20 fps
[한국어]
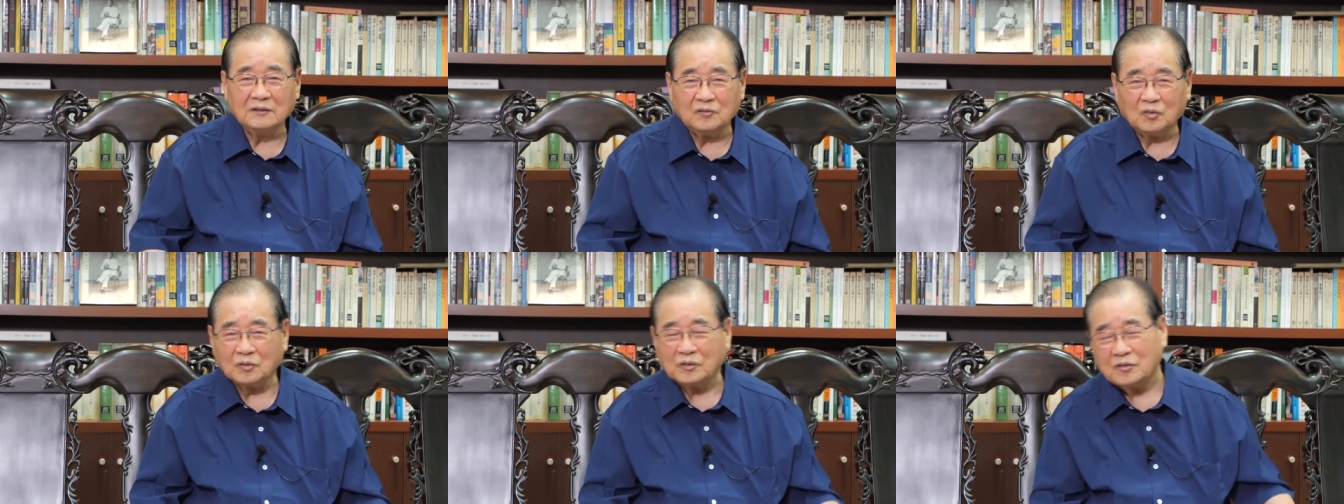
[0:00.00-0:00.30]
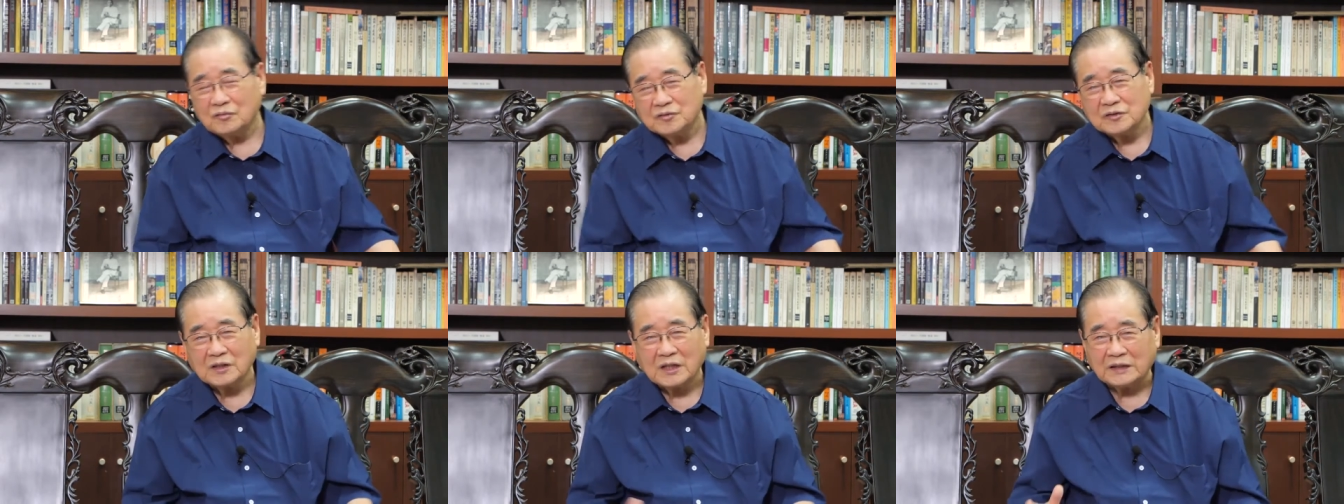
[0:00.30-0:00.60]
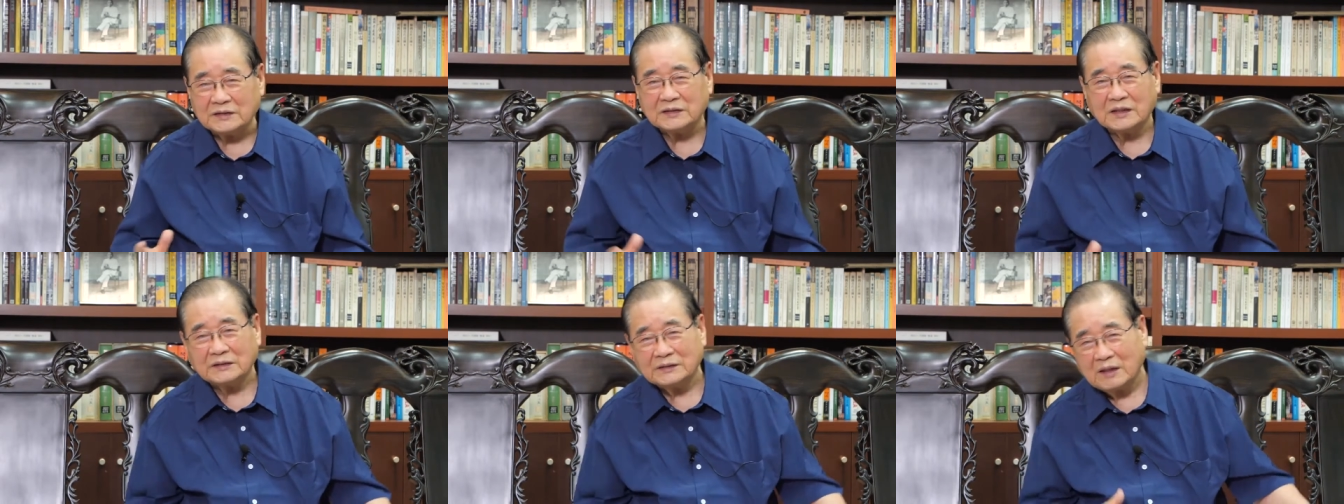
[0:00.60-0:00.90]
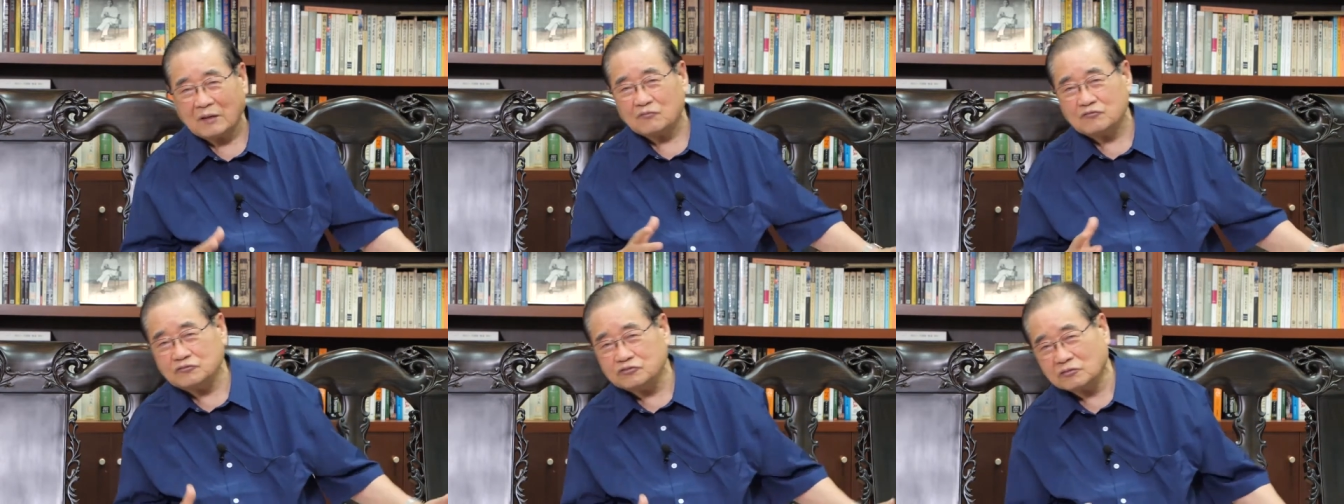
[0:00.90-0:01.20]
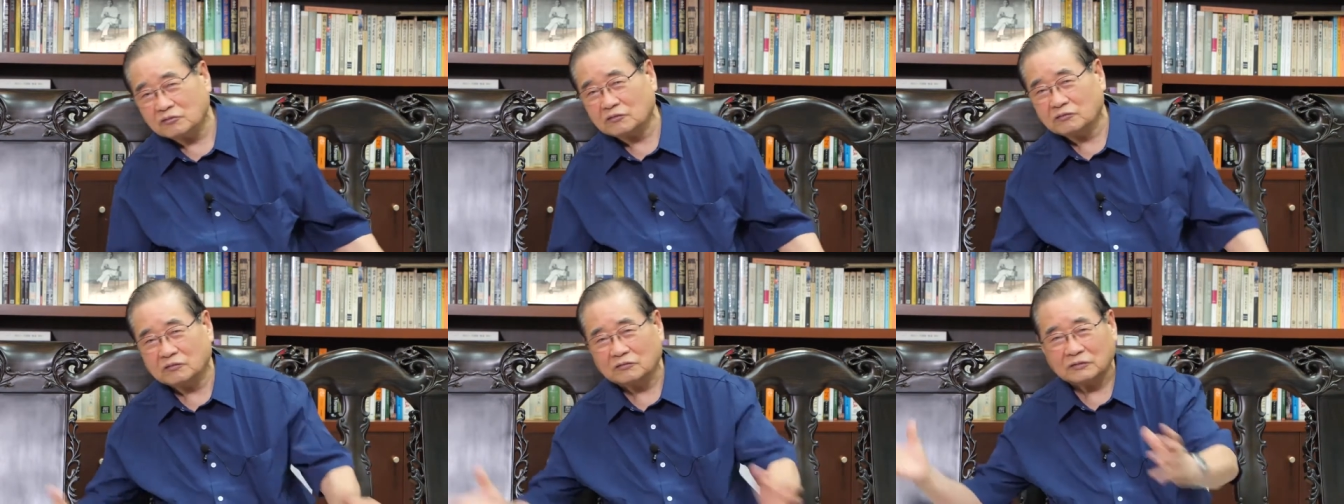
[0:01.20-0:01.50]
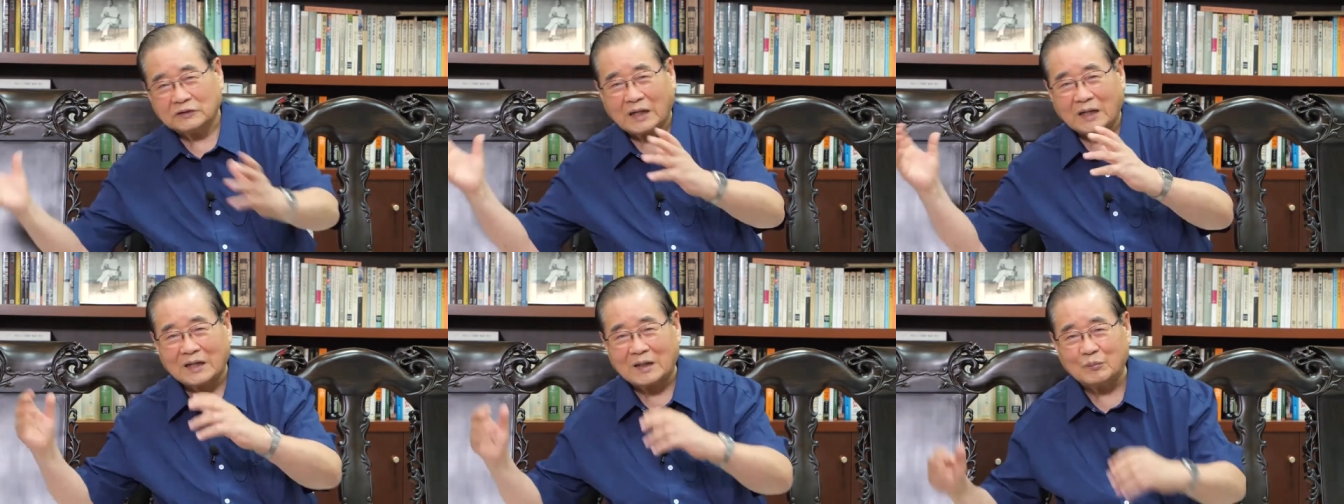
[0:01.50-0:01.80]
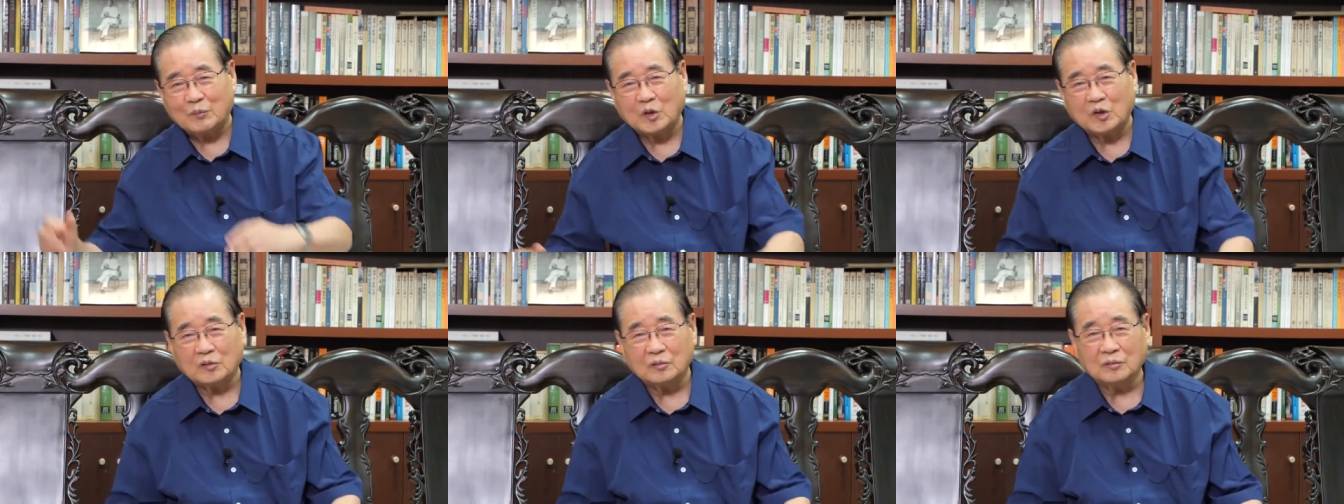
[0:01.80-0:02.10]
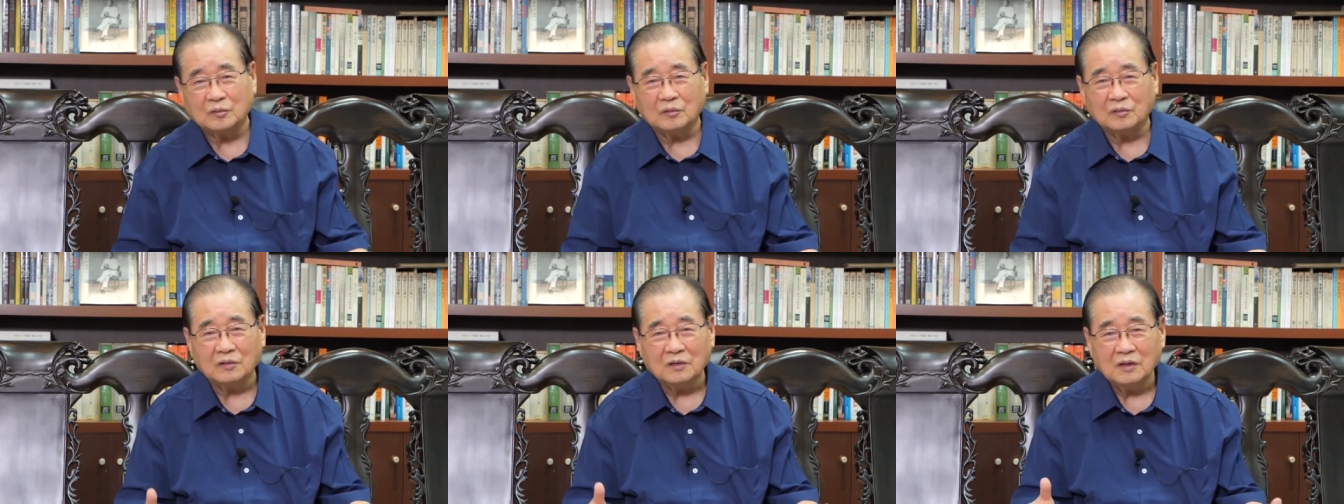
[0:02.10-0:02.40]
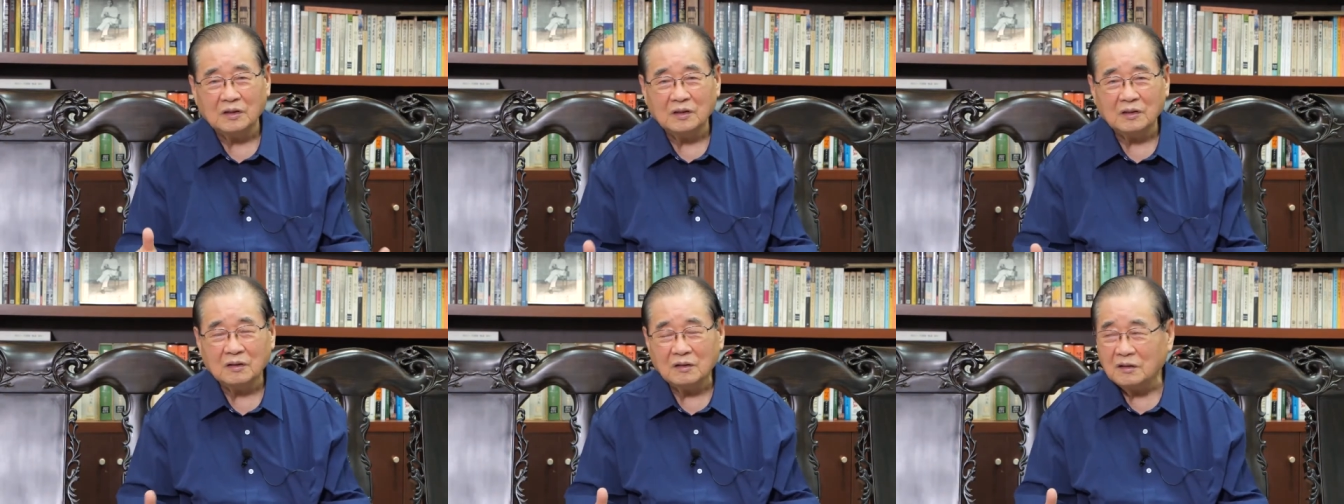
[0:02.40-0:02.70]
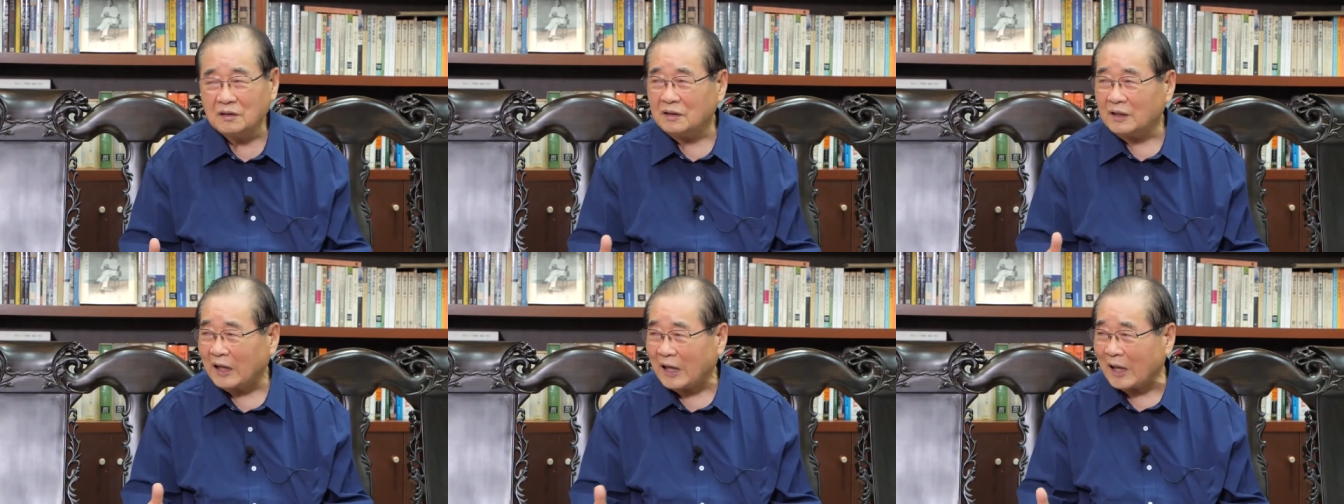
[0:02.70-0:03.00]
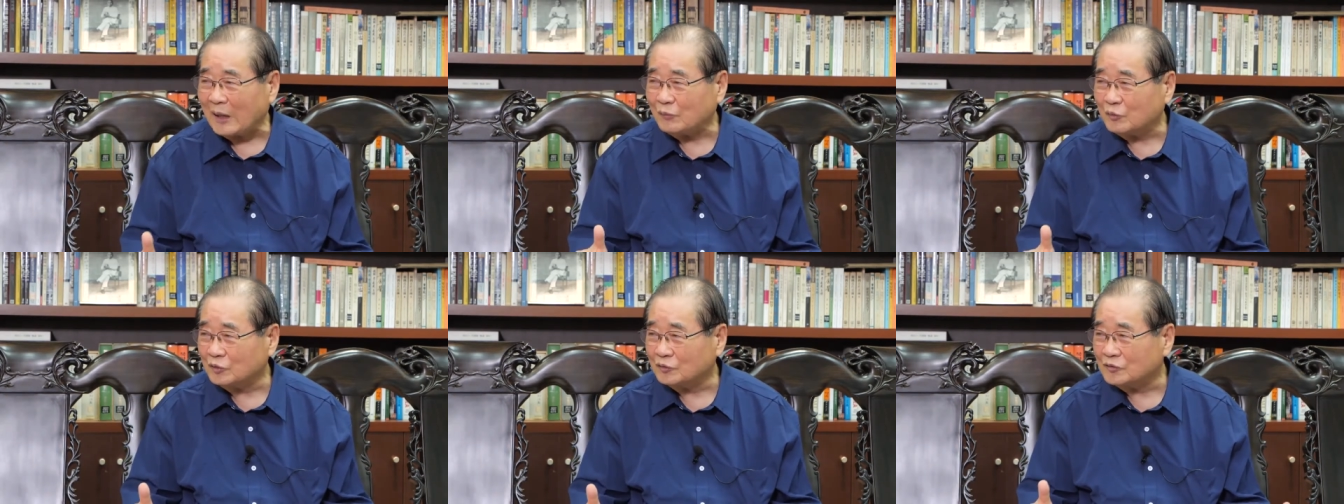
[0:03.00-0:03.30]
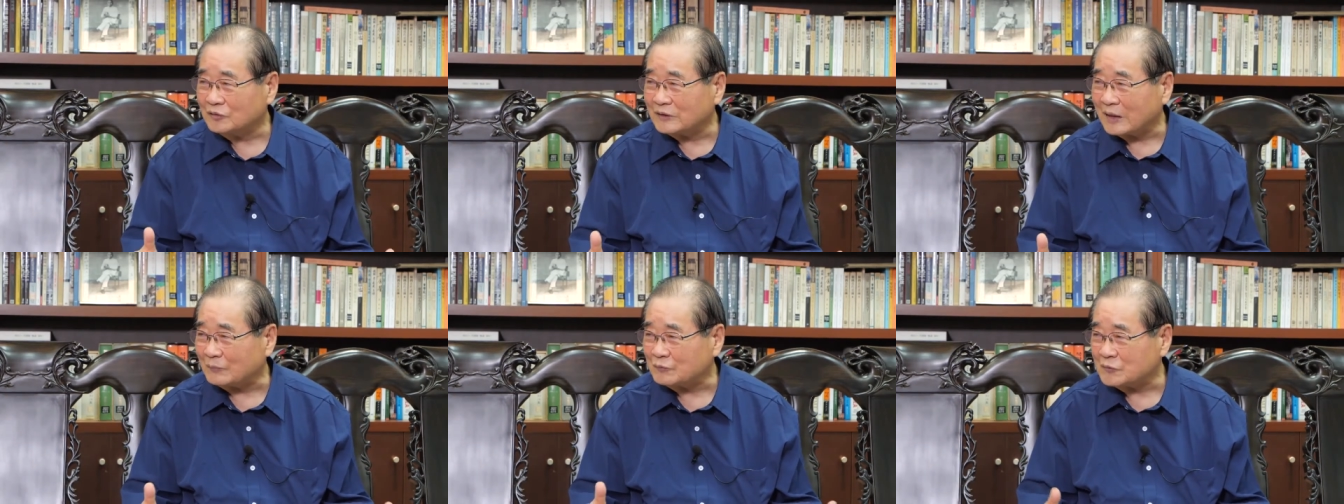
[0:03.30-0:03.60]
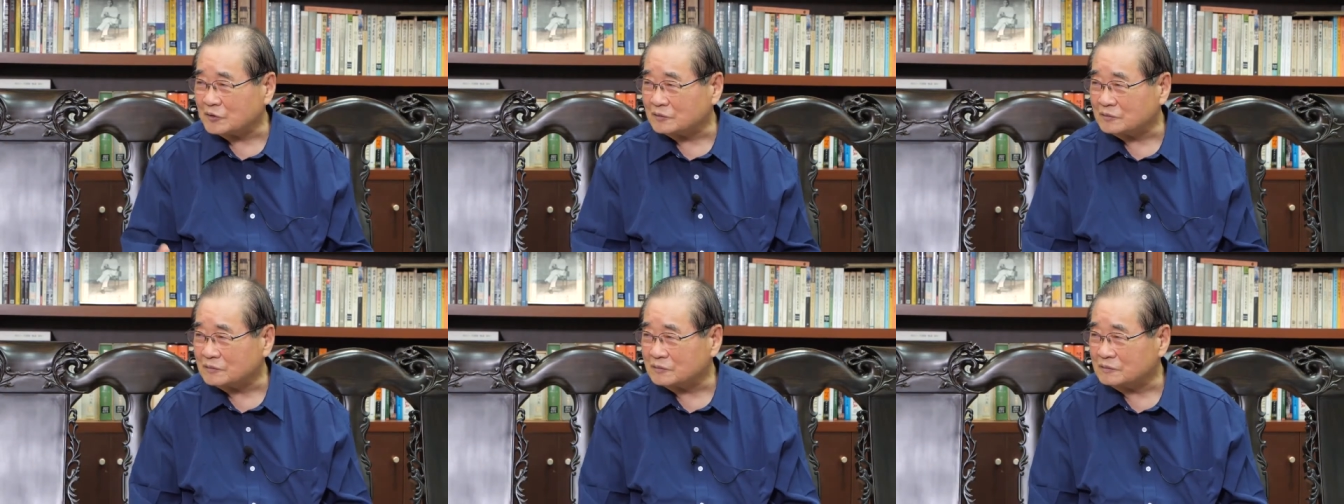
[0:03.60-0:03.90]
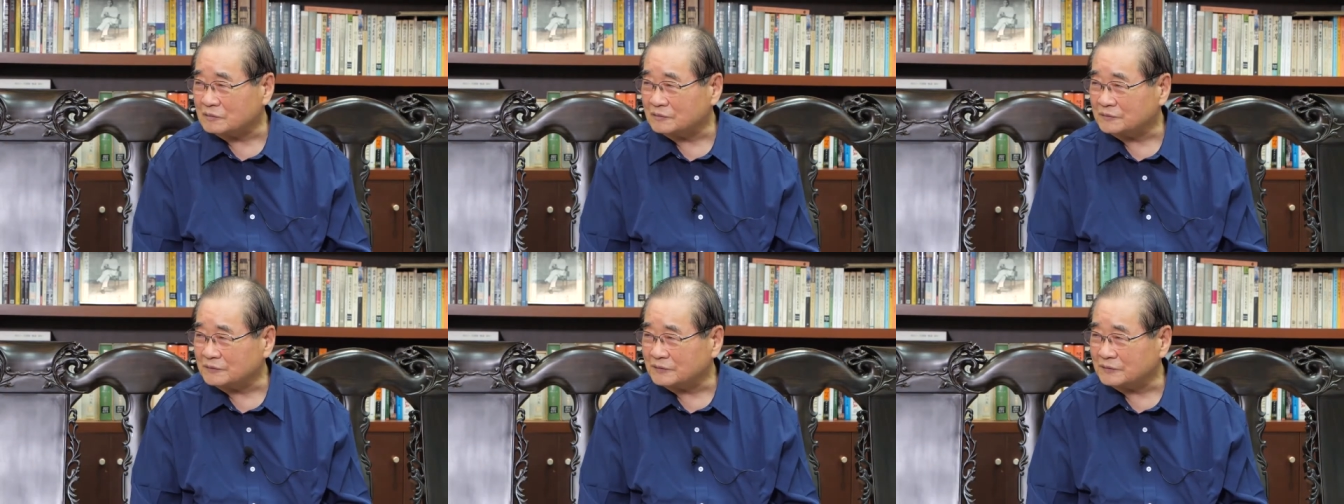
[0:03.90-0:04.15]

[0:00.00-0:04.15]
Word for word: 노태우 씨 가니까 다 우르르 다 가버리고 어? 아무것도 남는